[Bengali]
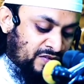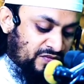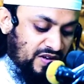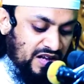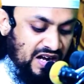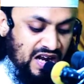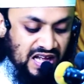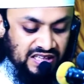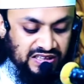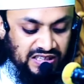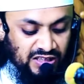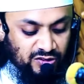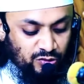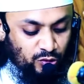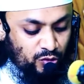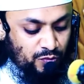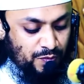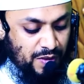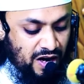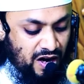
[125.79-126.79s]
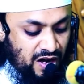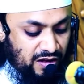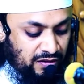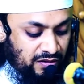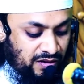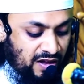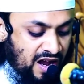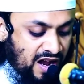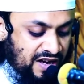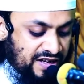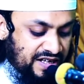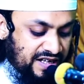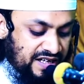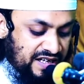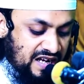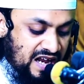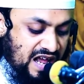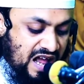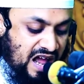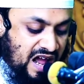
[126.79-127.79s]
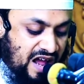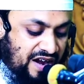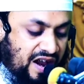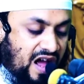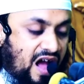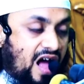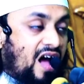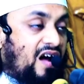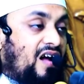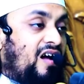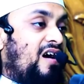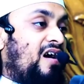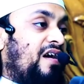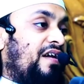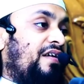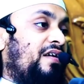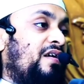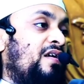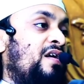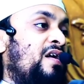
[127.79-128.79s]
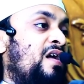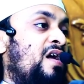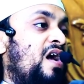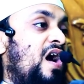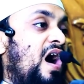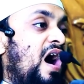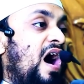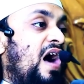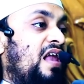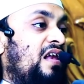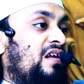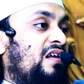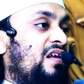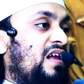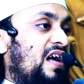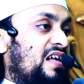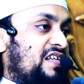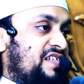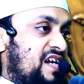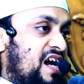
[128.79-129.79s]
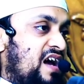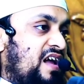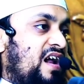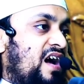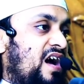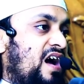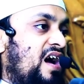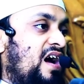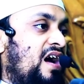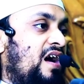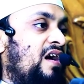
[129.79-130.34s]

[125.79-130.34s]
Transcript: ফালা তাদউ মা আল্লাহি ইলাহান আখার আল্লাহ ছাড়া